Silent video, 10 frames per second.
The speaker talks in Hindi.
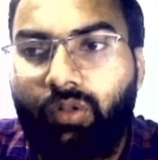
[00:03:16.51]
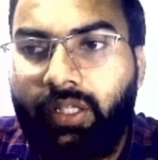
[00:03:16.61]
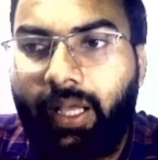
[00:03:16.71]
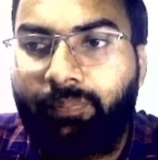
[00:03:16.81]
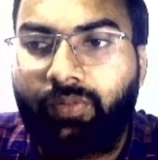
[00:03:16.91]

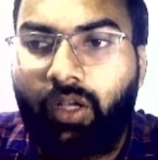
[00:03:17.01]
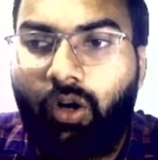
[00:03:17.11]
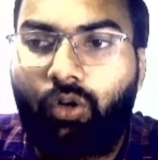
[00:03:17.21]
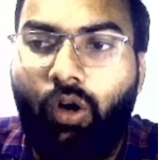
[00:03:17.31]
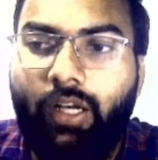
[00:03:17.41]
ठीक है
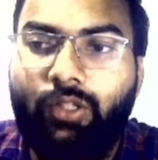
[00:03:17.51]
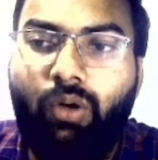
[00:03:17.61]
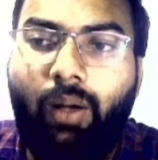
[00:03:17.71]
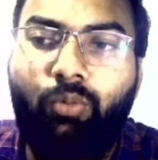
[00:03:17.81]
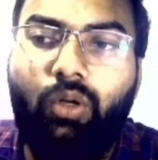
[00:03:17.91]
और कॉलेज
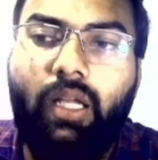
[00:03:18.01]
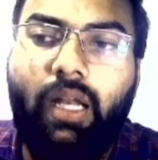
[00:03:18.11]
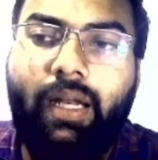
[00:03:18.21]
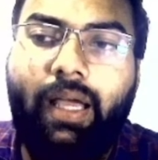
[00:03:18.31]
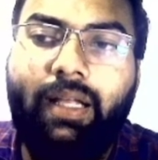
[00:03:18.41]
को आपको ले
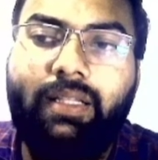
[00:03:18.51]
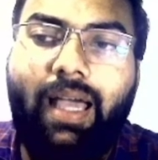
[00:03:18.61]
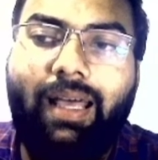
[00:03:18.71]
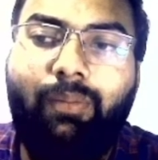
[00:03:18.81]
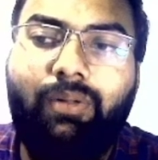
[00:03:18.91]
लेना है
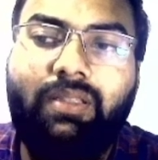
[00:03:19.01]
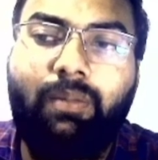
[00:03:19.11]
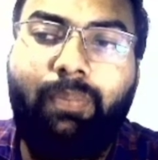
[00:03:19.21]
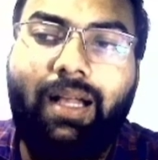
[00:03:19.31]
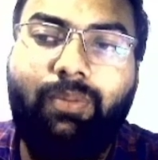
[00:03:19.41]
ग्यारह बजे
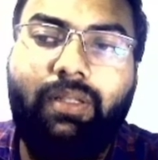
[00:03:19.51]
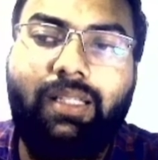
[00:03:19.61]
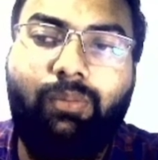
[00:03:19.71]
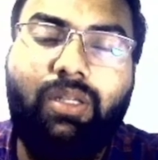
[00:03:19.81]
से 5 बजे के